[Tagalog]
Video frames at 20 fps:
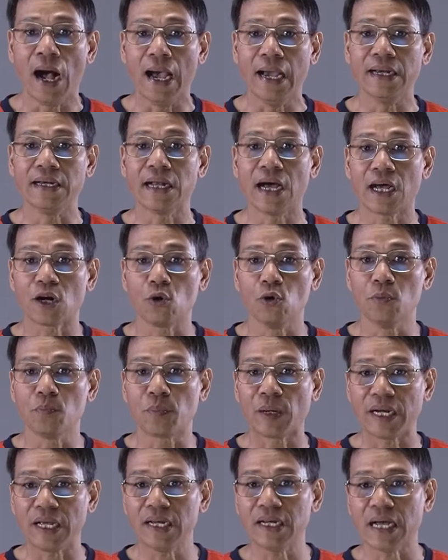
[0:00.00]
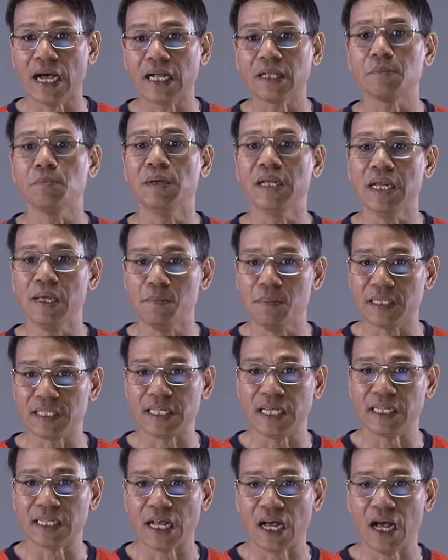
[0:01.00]
ay naroon pa rin at
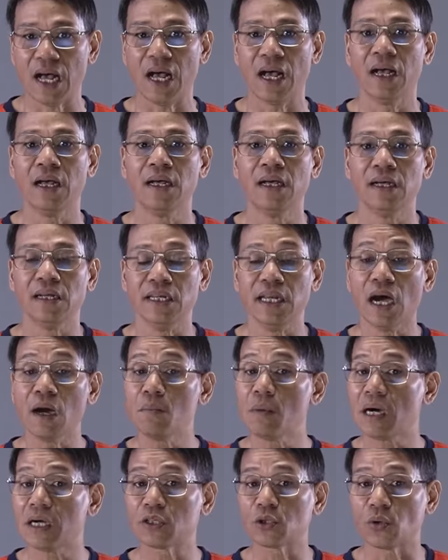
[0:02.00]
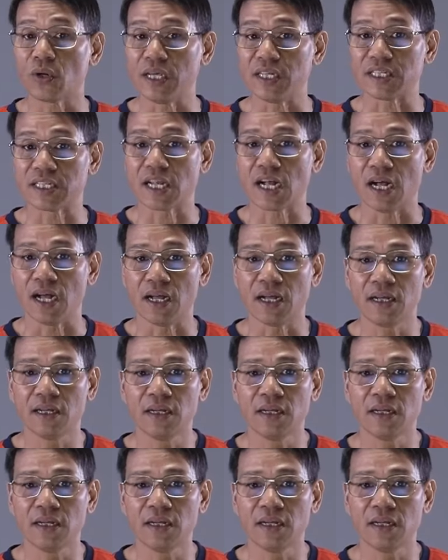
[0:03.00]
binibisita ng mga turista.